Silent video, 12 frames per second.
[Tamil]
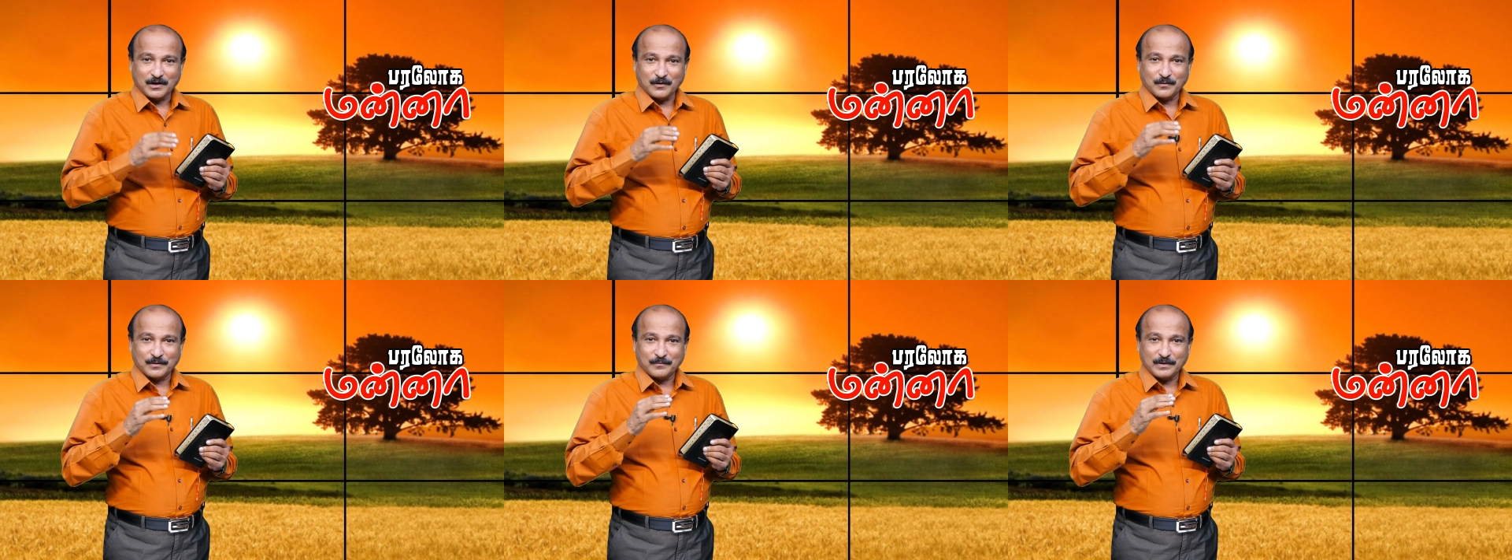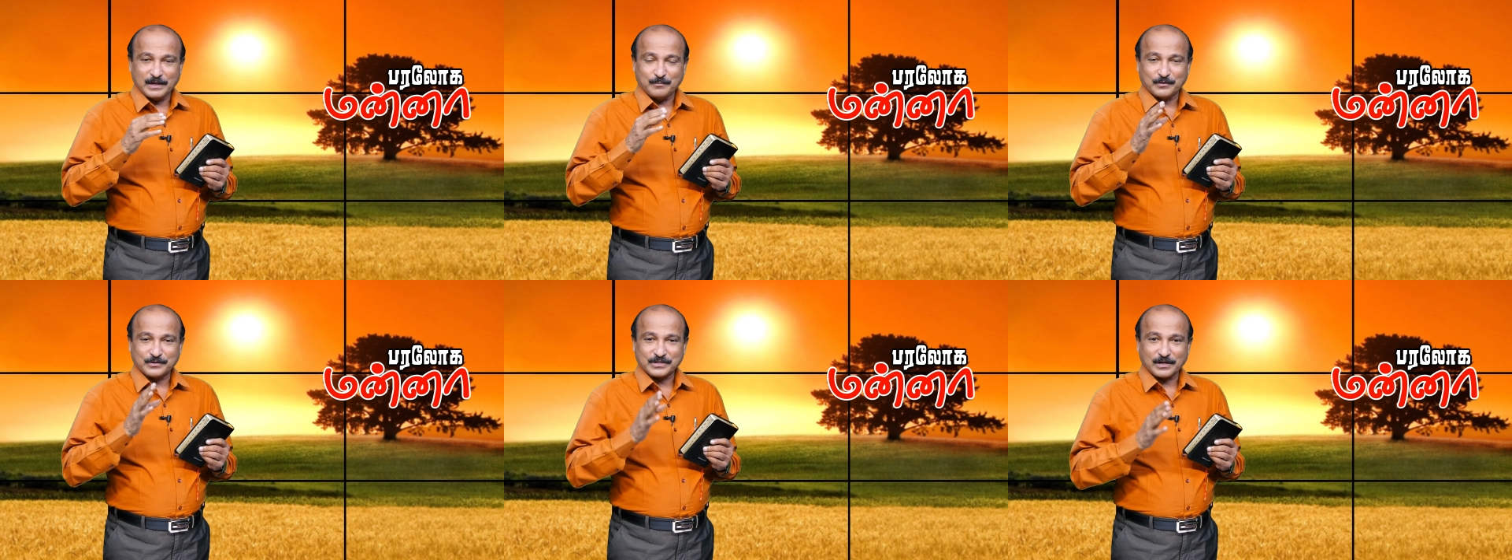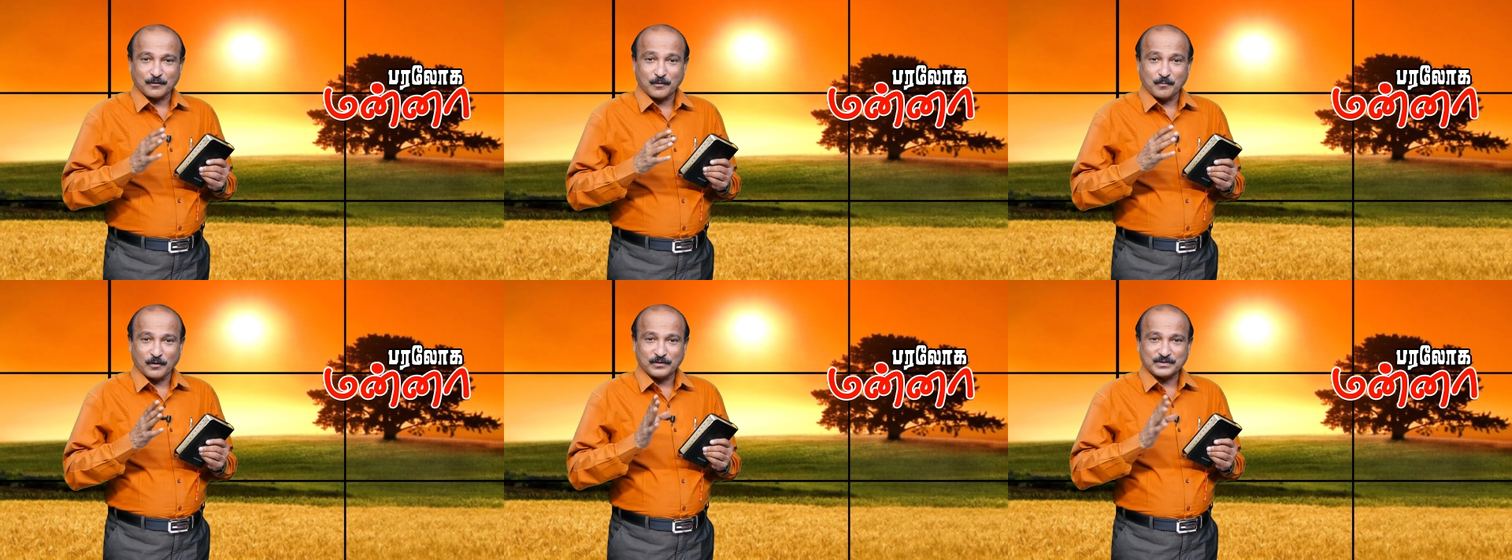அவங்க வெளியே போச்சால் அவங்க
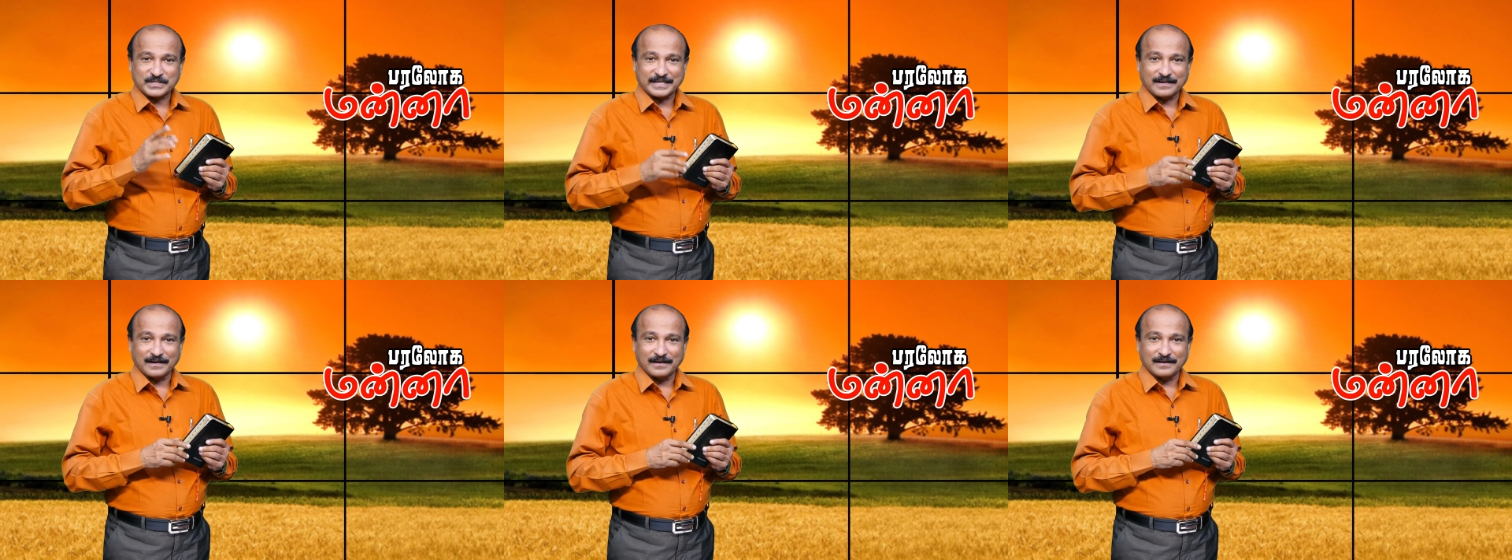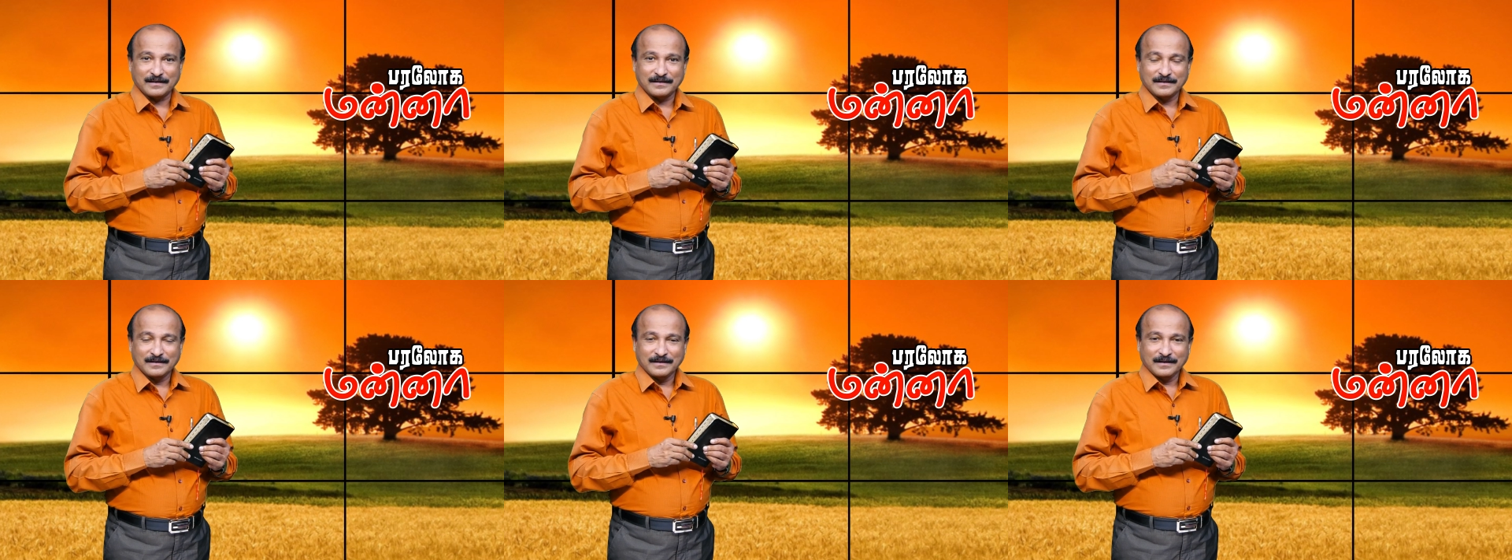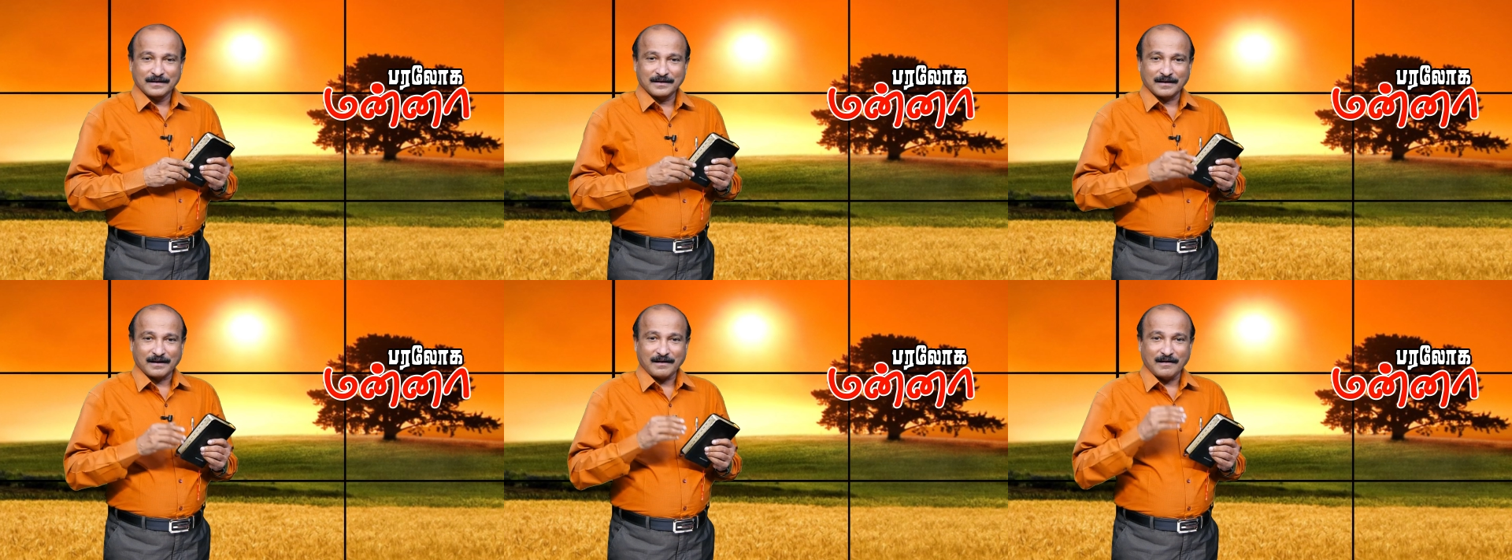முகம் சரியில்லை
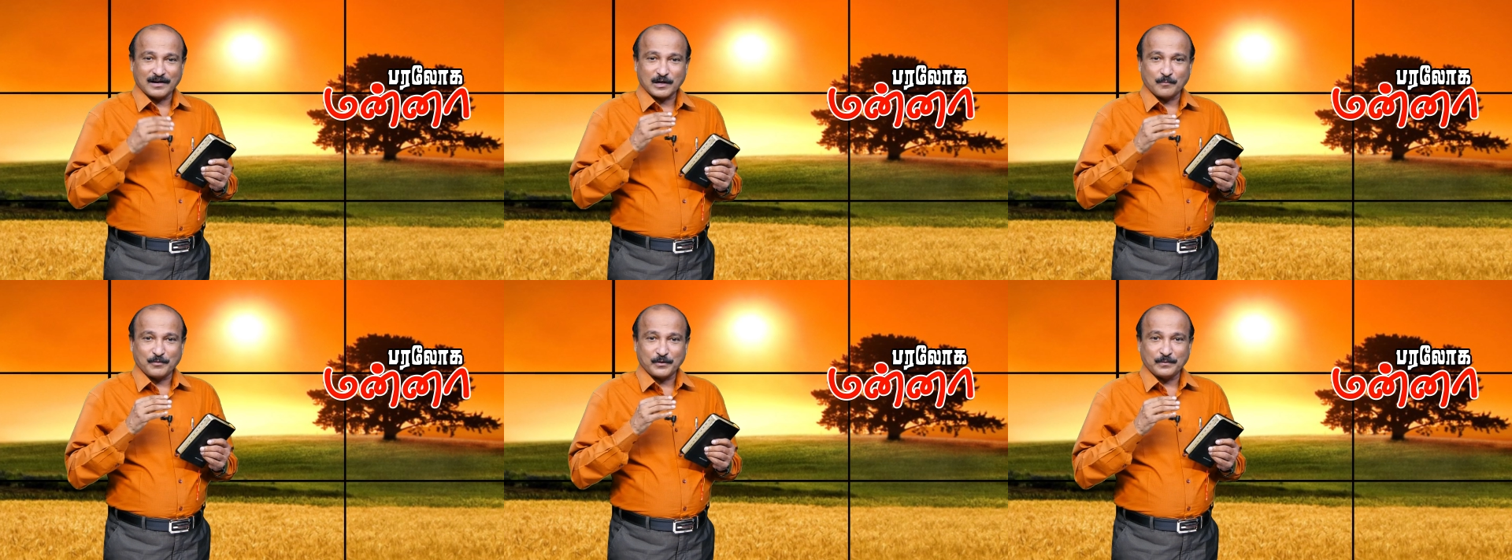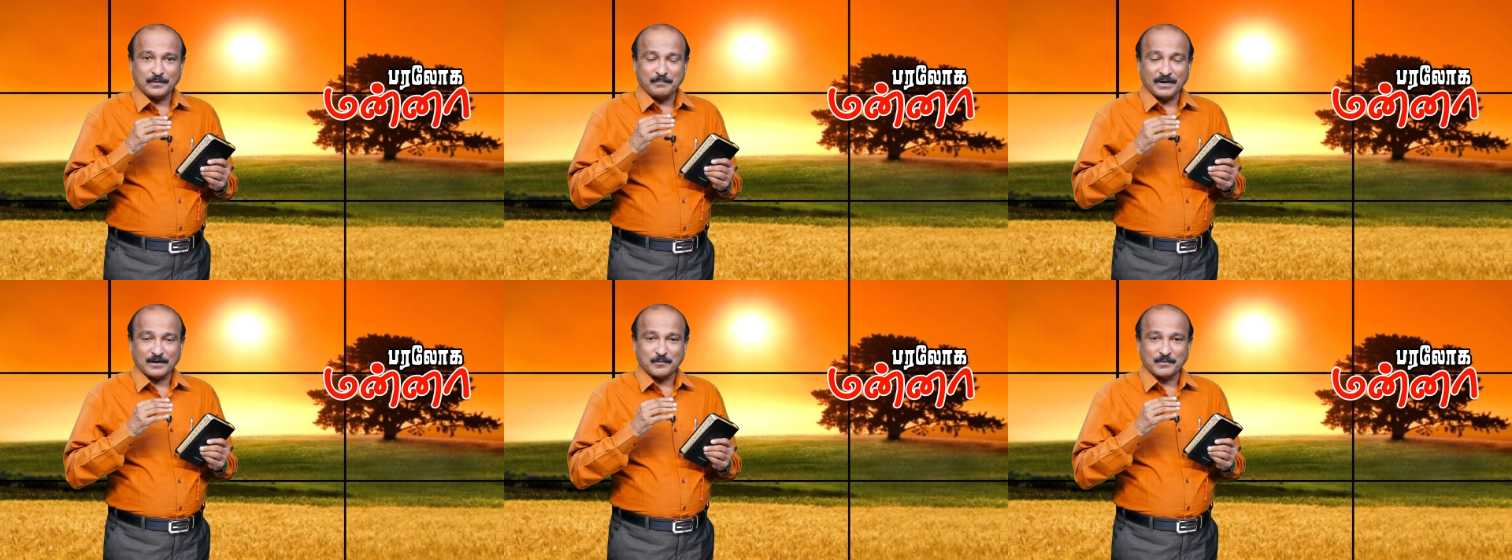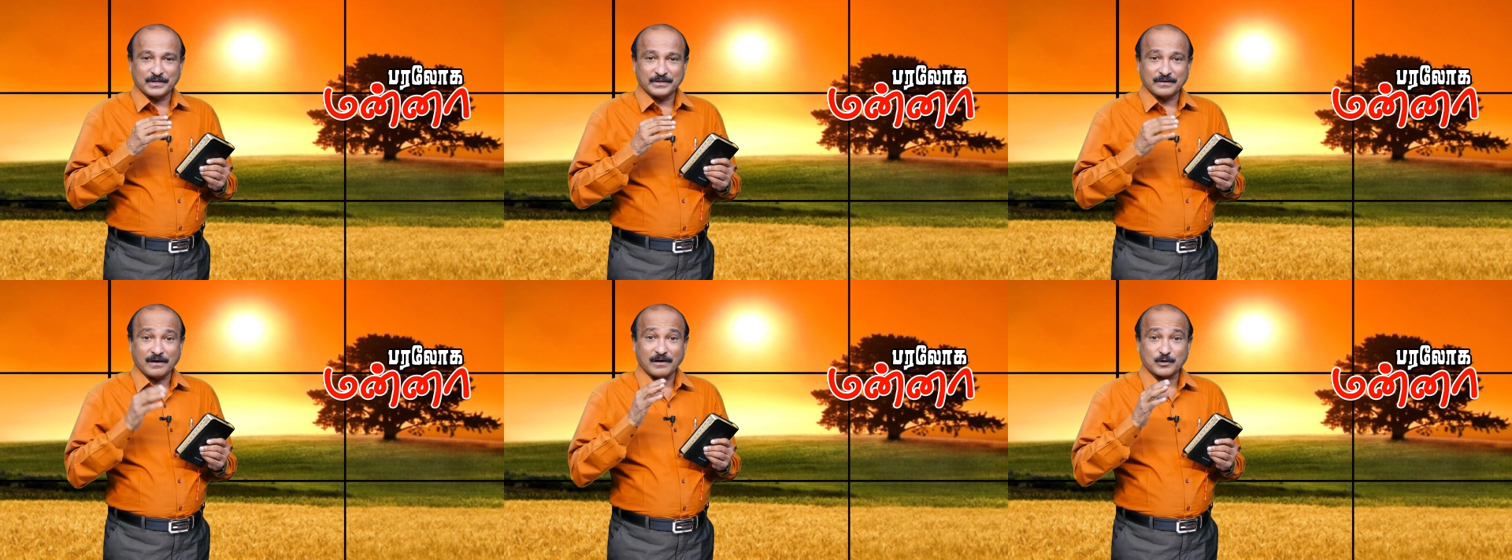நான் காரில் போய் பார்க்கும் பொழுது
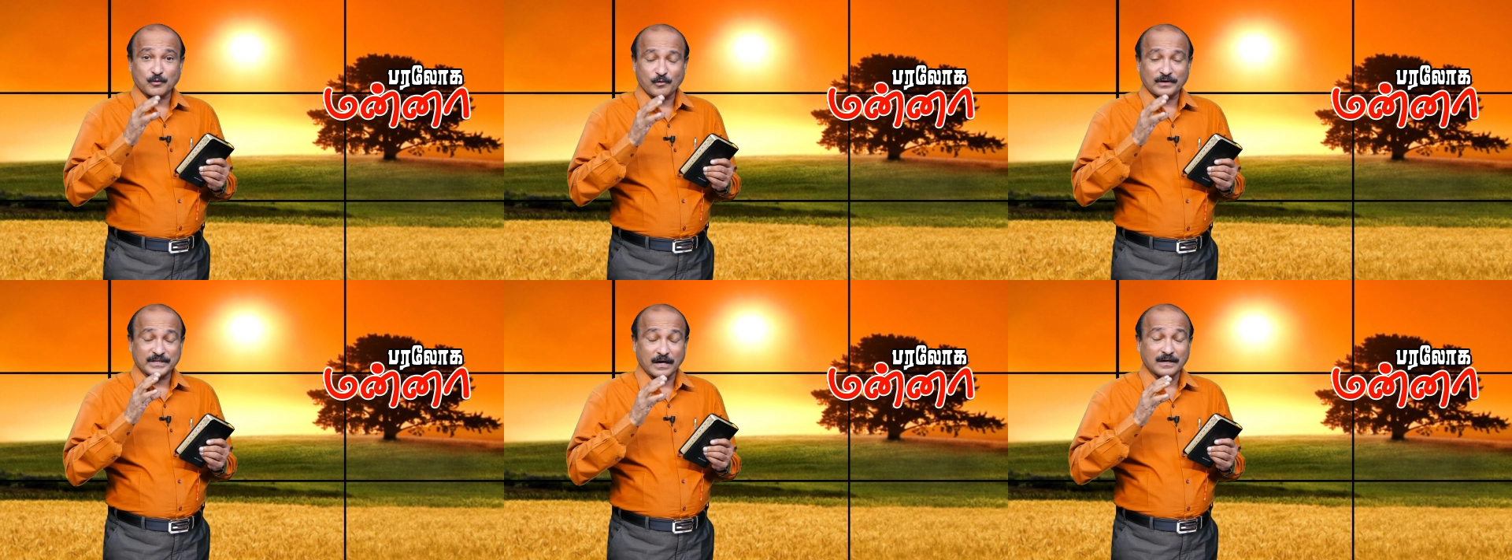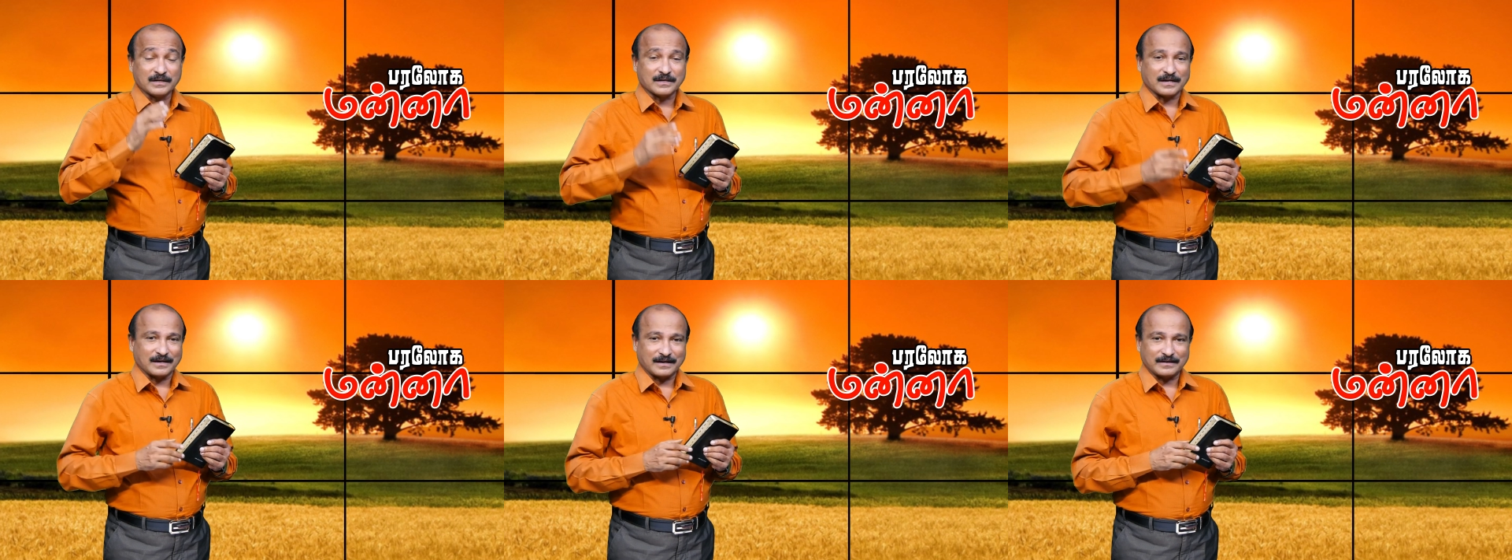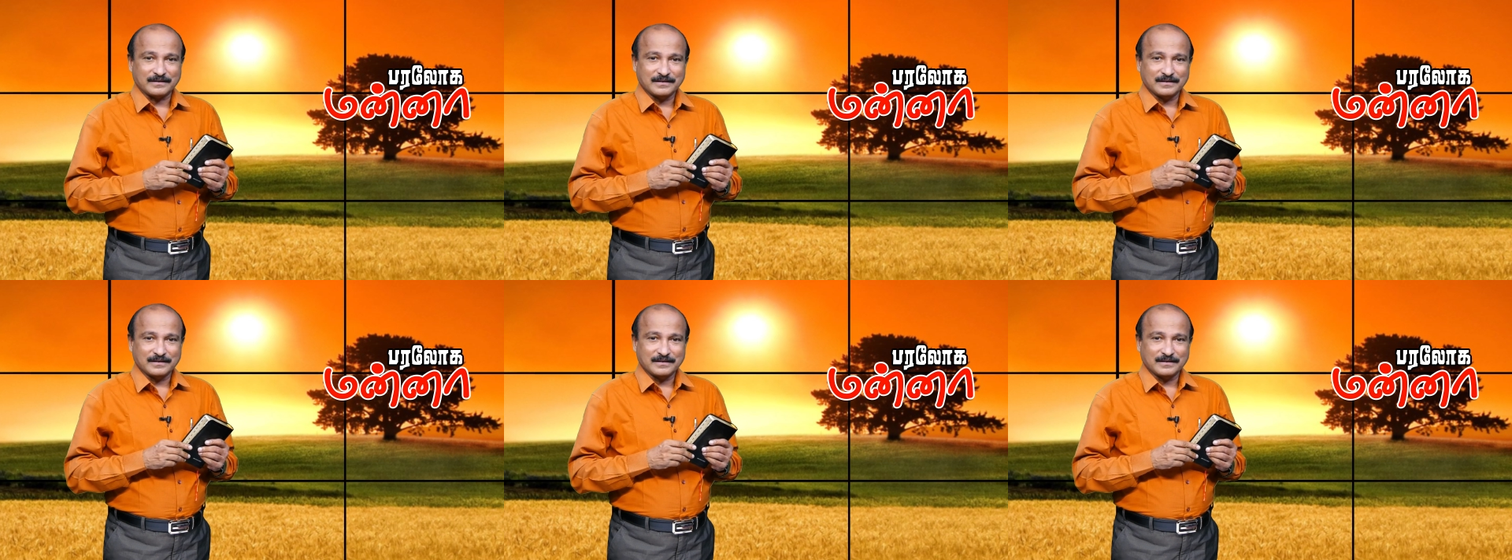காருக்குள்ளே உட்காந்து அழுகிறாங்க